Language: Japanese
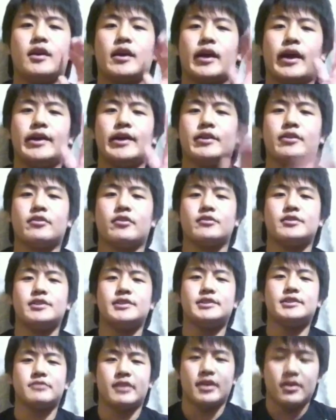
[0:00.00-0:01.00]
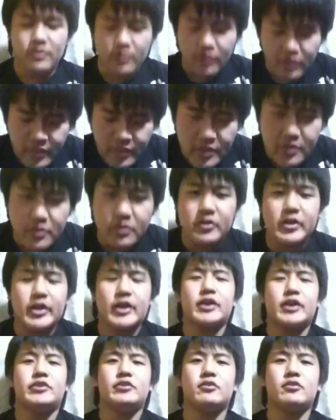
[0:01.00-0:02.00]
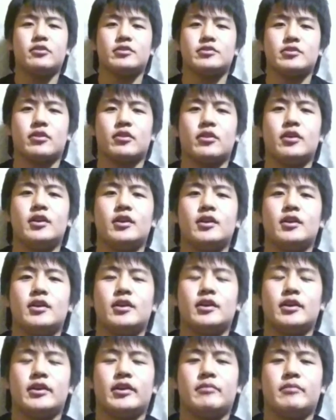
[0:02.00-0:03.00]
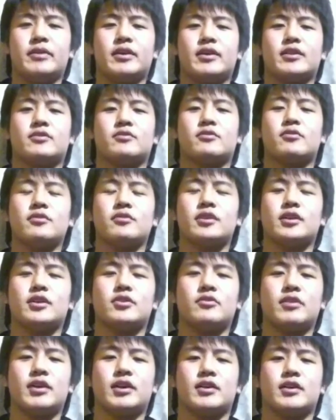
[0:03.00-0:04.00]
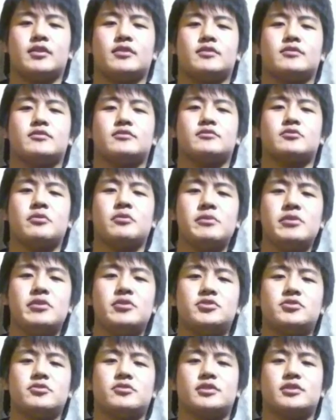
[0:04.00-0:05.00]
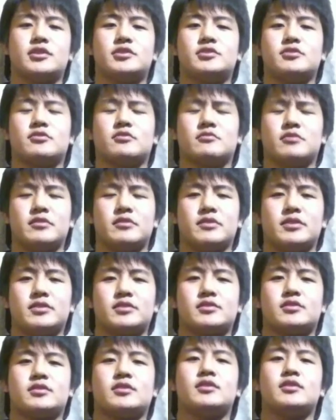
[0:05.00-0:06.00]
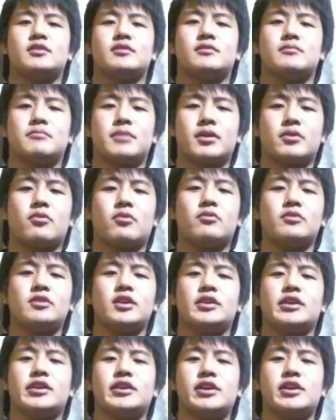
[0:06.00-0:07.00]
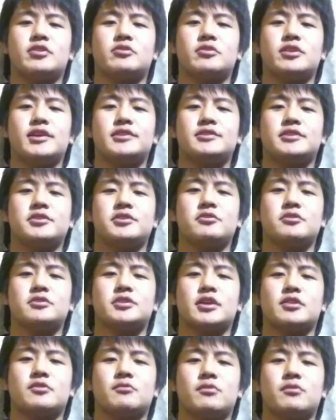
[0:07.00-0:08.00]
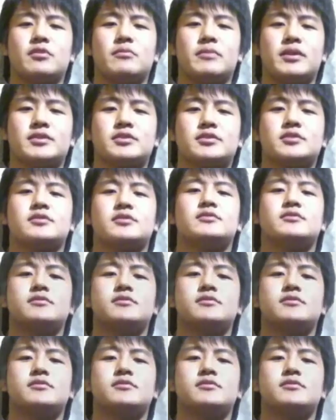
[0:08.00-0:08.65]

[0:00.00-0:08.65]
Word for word: はいこんにちはオーキッドの部屋へようこそ、えー、まあ今回はドミノに挑戦しようと思いますまあここではできないとりあえず移動したいと思います